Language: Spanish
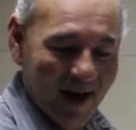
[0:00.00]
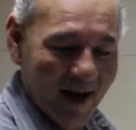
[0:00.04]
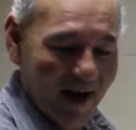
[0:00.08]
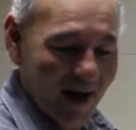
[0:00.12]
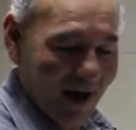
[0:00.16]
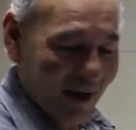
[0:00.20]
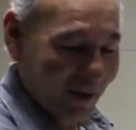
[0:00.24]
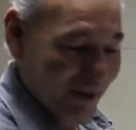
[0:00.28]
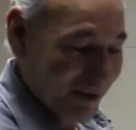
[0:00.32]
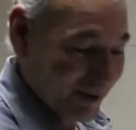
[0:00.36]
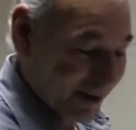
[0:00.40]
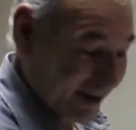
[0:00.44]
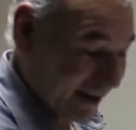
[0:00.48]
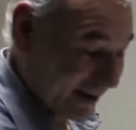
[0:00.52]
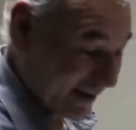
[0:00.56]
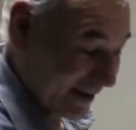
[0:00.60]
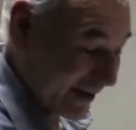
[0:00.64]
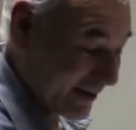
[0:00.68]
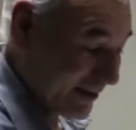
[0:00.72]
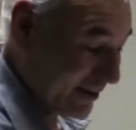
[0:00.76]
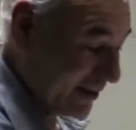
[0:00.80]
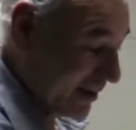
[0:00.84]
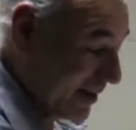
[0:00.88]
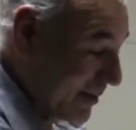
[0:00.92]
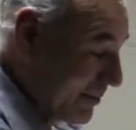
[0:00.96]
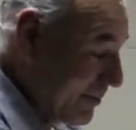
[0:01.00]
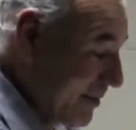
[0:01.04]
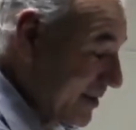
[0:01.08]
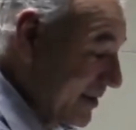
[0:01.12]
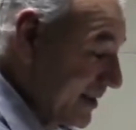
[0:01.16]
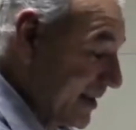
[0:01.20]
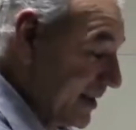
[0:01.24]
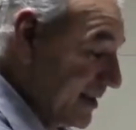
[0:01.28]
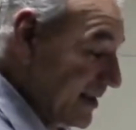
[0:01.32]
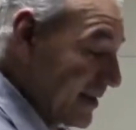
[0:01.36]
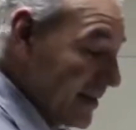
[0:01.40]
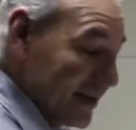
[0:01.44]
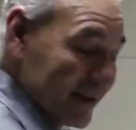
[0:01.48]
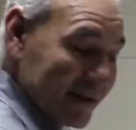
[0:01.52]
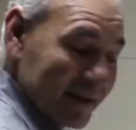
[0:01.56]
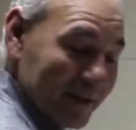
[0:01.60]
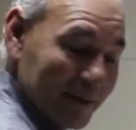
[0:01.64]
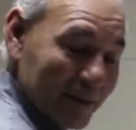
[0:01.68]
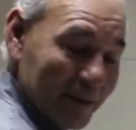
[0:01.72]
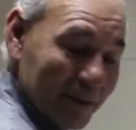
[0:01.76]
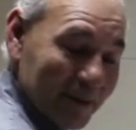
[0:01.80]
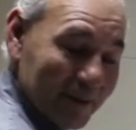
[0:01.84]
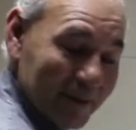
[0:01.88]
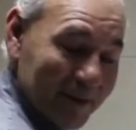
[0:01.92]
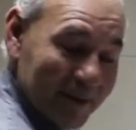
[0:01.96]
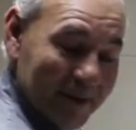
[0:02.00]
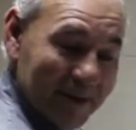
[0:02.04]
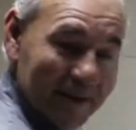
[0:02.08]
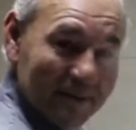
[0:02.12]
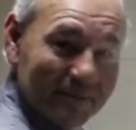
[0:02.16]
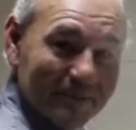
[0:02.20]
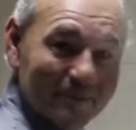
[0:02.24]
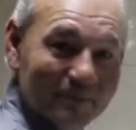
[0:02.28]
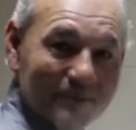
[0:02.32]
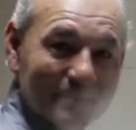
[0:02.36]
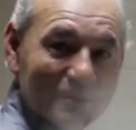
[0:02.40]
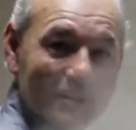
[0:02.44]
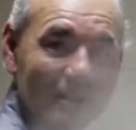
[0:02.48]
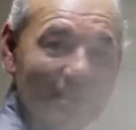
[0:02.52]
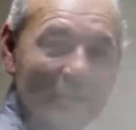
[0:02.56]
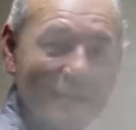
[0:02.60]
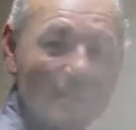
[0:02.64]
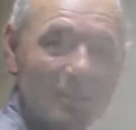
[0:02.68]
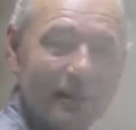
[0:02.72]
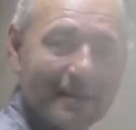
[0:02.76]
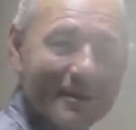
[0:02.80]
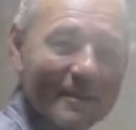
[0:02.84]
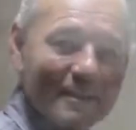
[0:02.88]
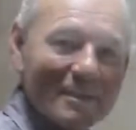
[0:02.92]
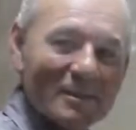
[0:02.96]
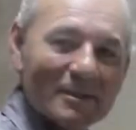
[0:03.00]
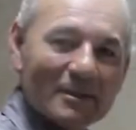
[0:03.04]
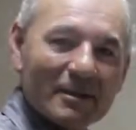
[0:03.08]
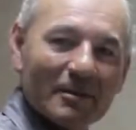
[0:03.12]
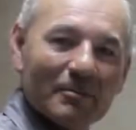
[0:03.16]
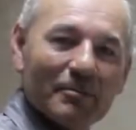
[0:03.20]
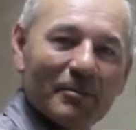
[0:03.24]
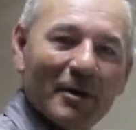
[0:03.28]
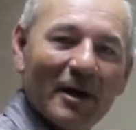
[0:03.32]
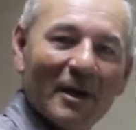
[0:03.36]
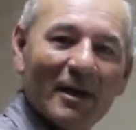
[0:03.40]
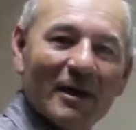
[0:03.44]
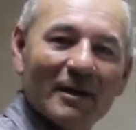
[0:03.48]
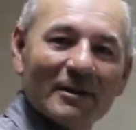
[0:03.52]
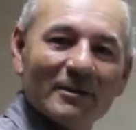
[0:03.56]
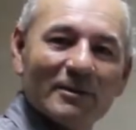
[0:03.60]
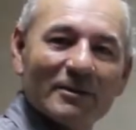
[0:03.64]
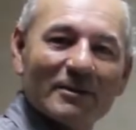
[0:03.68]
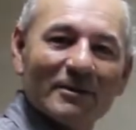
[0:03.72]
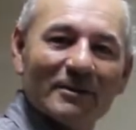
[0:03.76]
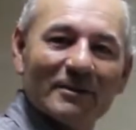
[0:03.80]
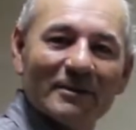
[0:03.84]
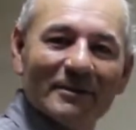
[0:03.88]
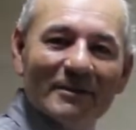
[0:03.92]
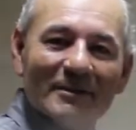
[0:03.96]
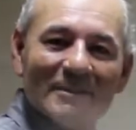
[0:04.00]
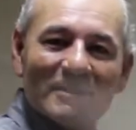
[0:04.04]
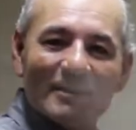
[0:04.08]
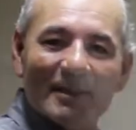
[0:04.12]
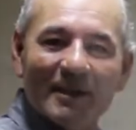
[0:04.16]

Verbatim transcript: Ahora tengo que empezar ya a revolver porque ya eché el zapallo,